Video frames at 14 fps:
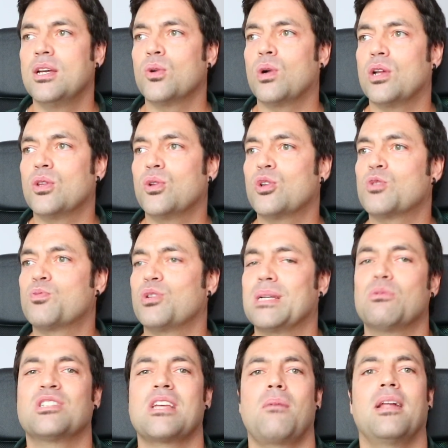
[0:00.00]
cuando nos
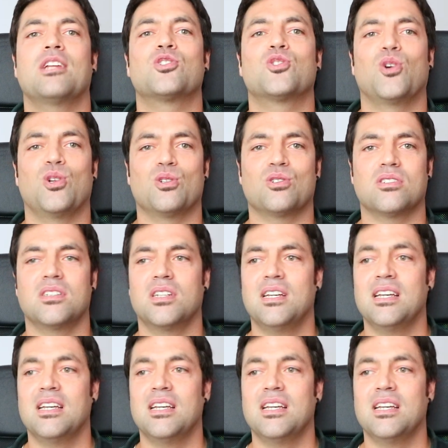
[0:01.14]
ponemos a hablar solos.